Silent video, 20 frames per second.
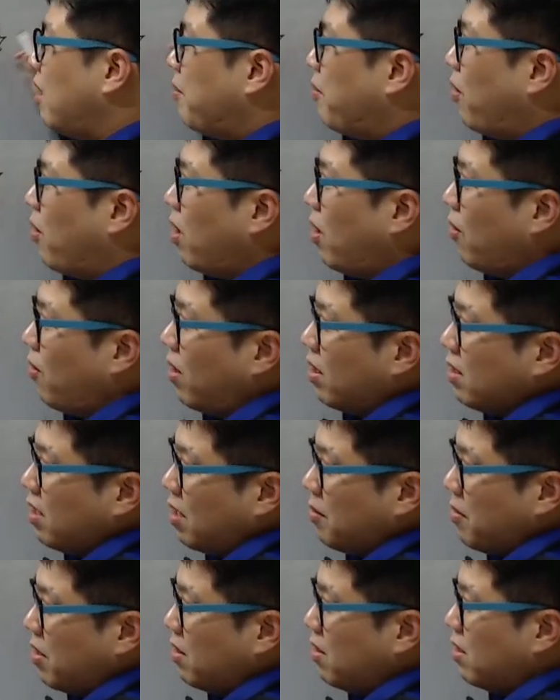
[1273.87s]
뭐라고
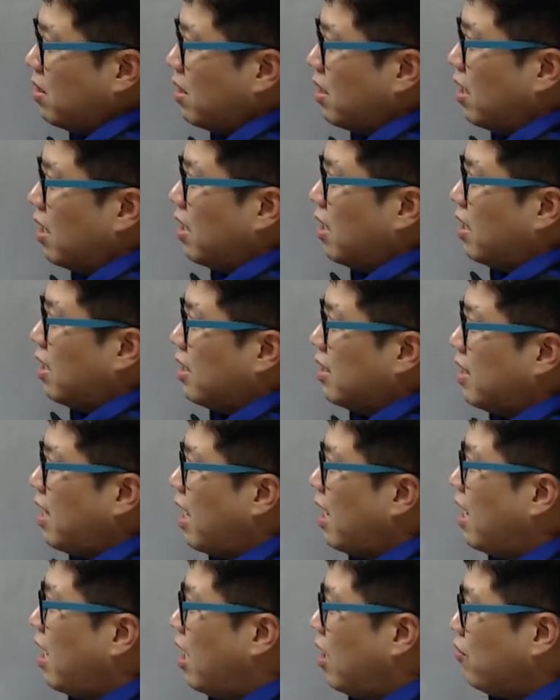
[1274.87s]
하냐면은
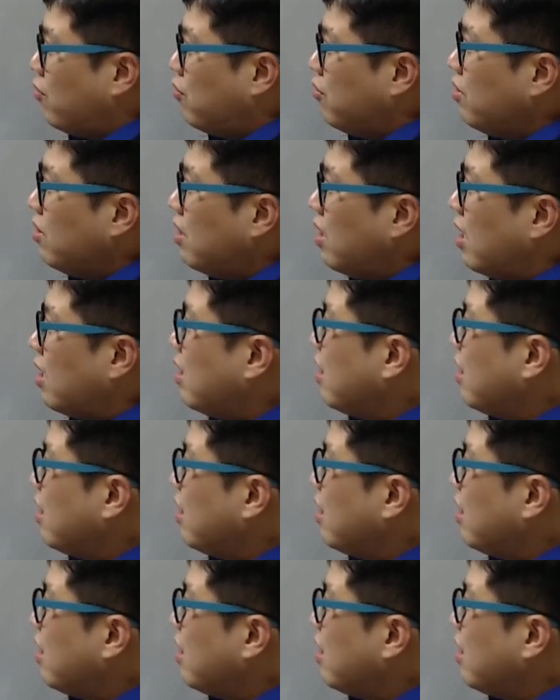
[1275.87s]
내가 군대를